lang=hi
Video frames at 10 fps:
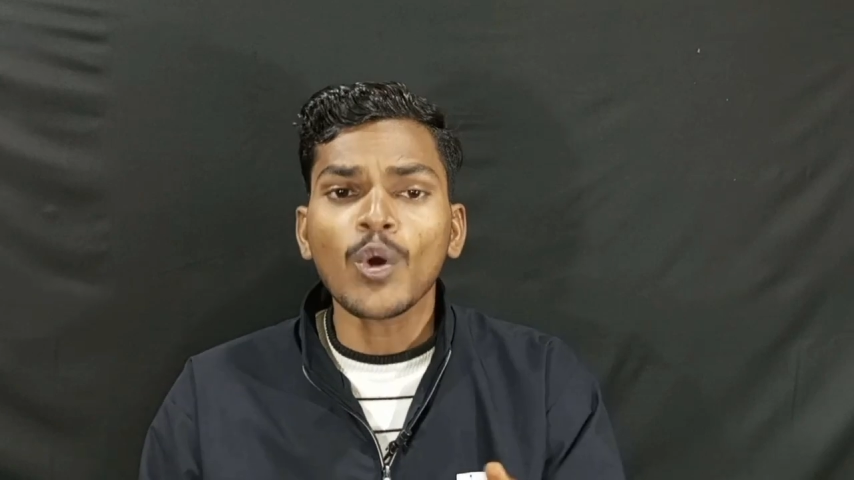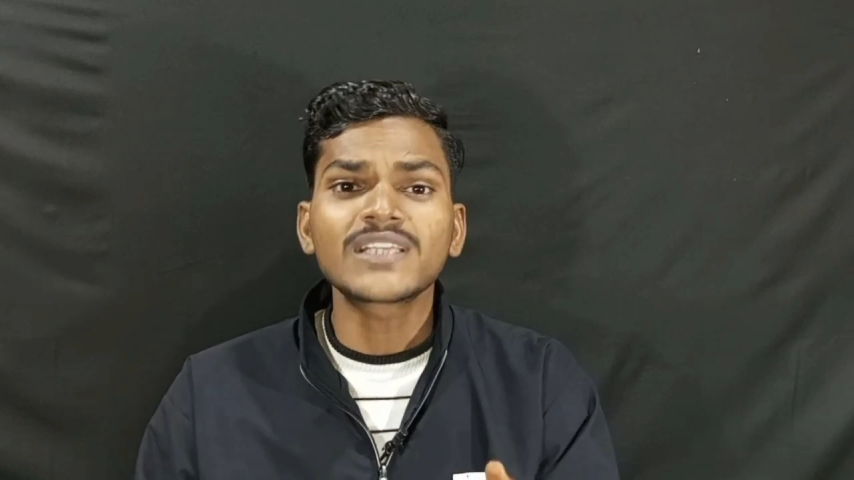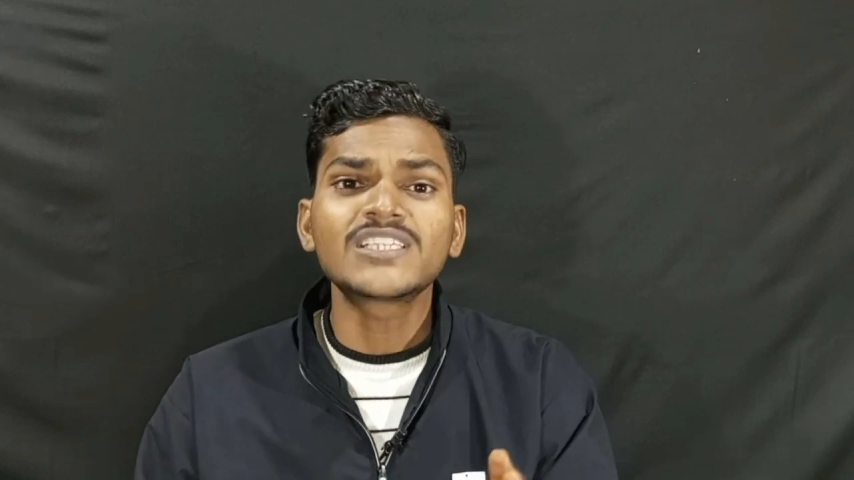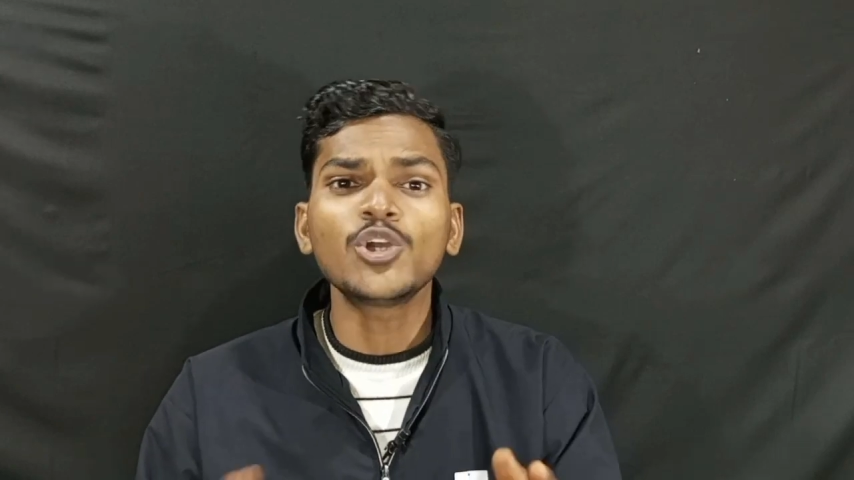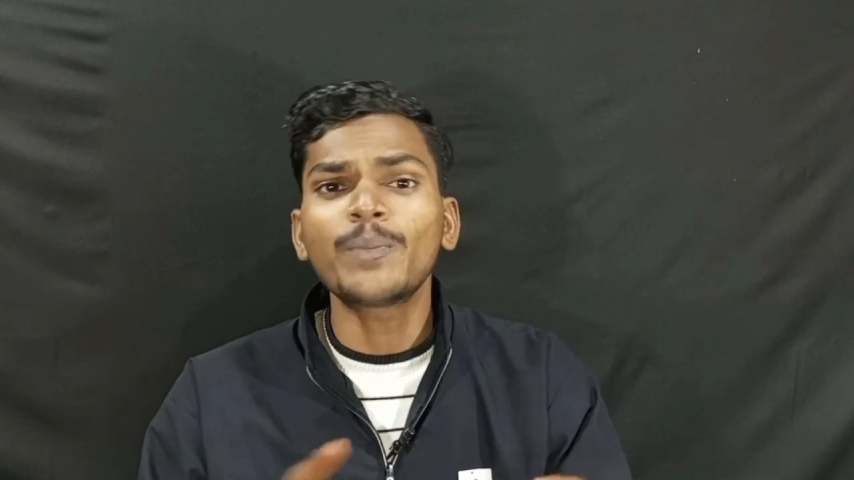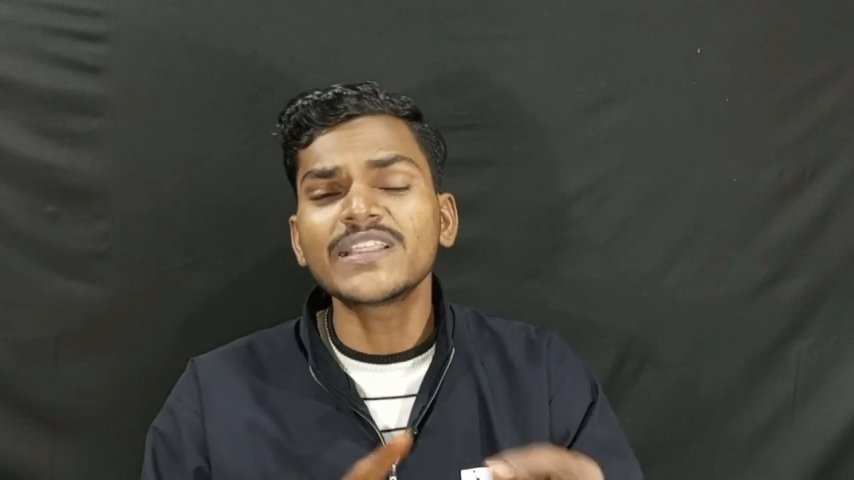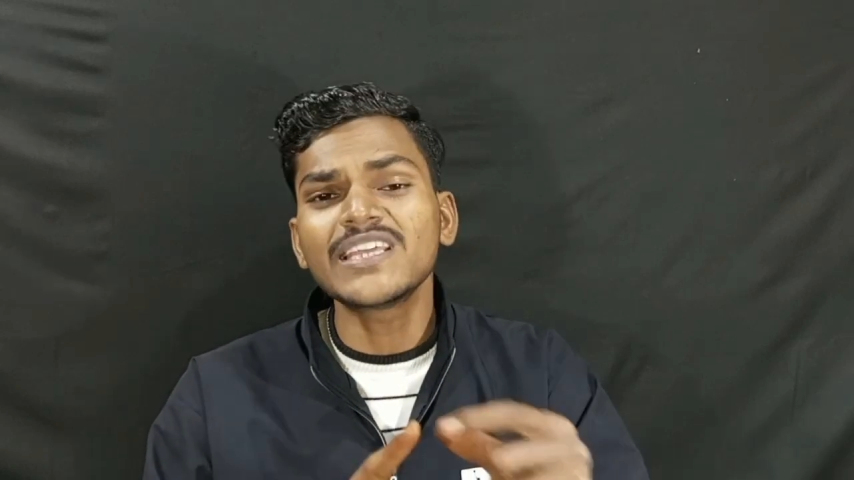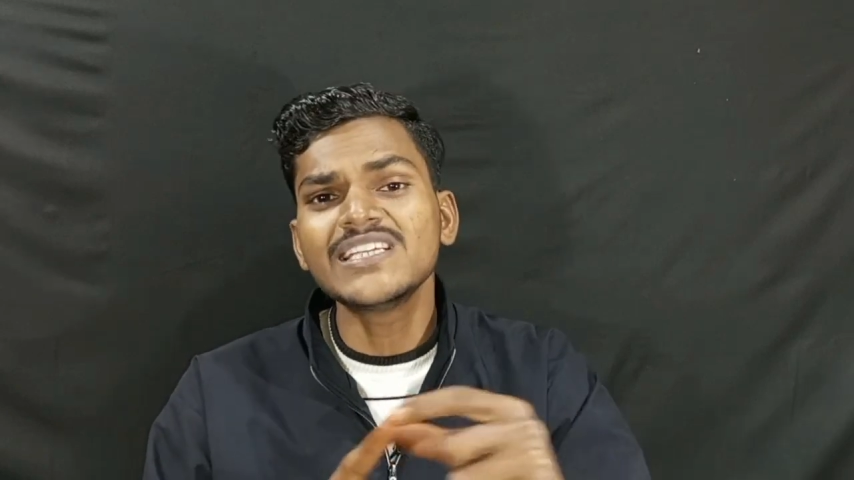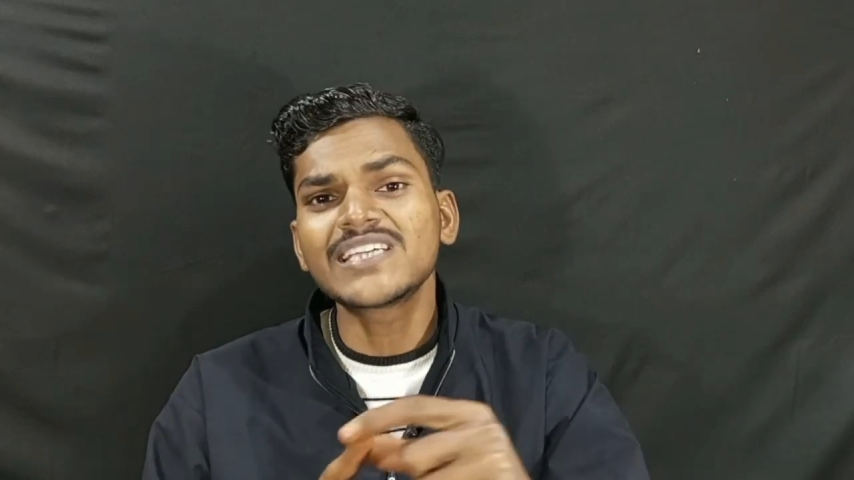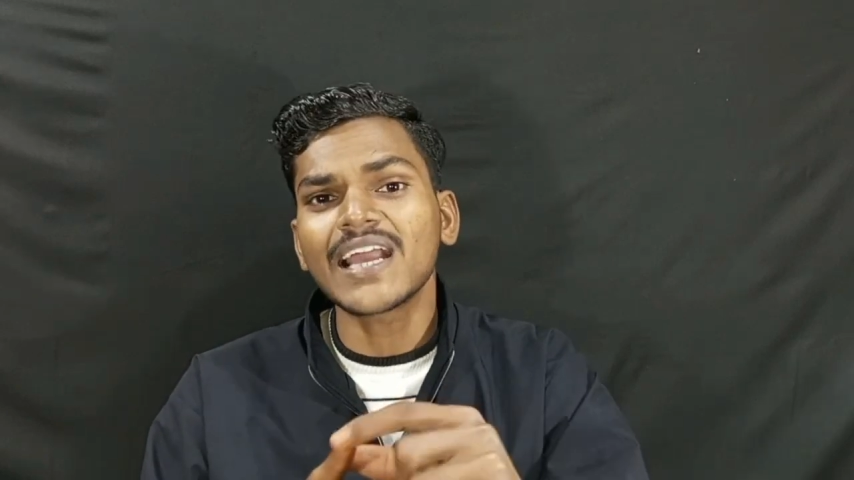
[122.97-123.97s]
तो अस्सी रुपए
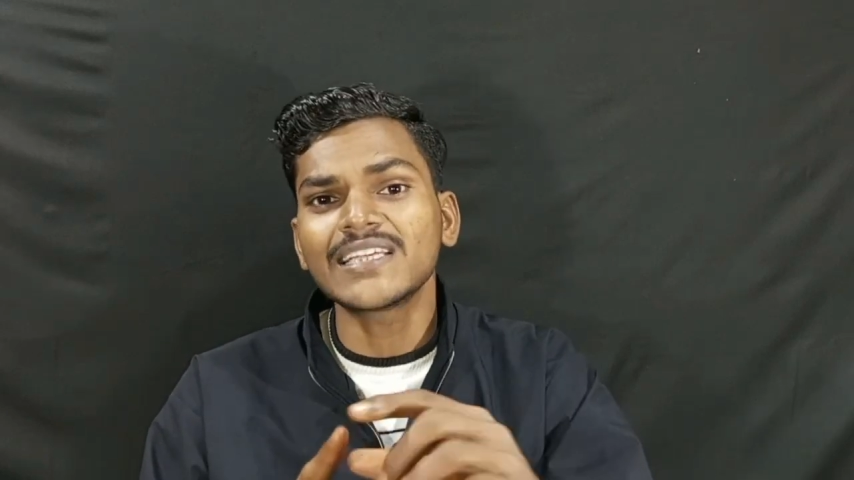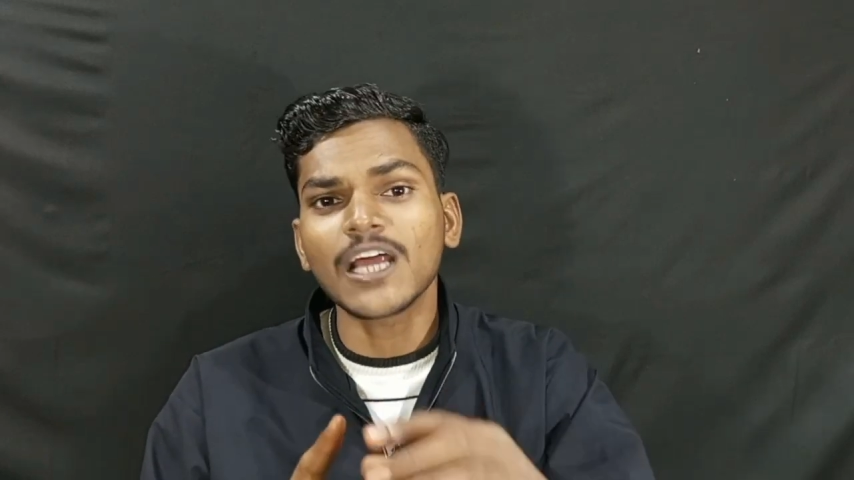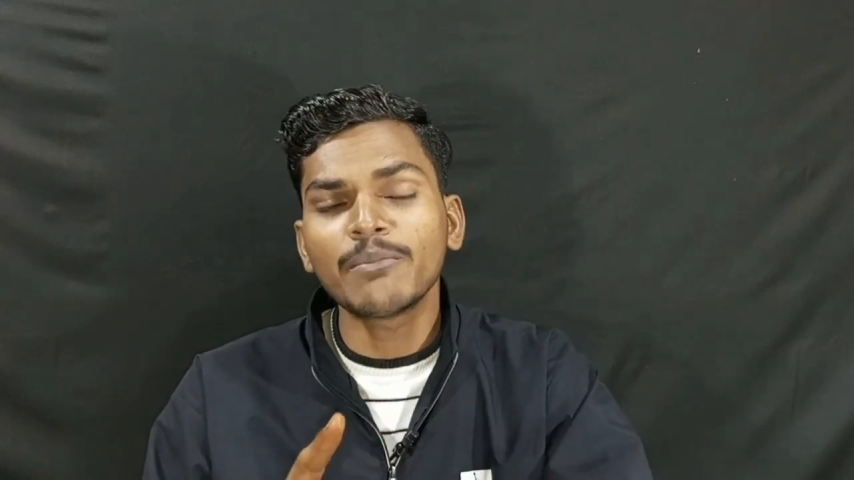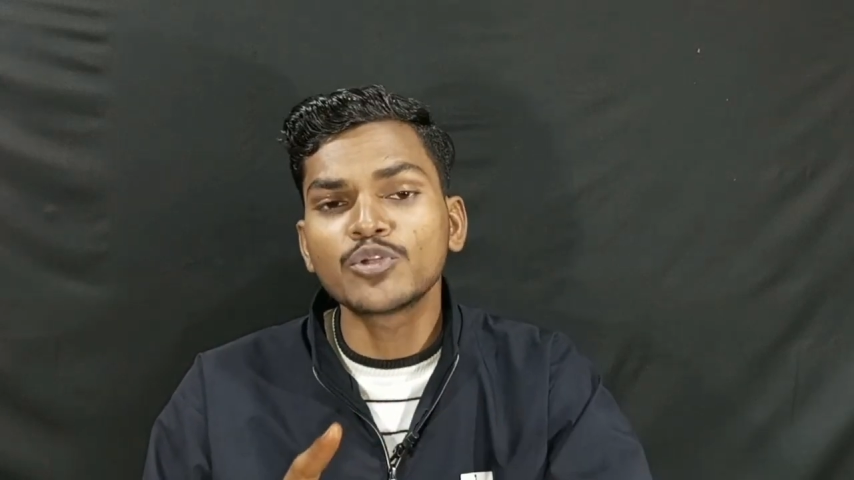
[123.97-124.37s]
तीन चार हजार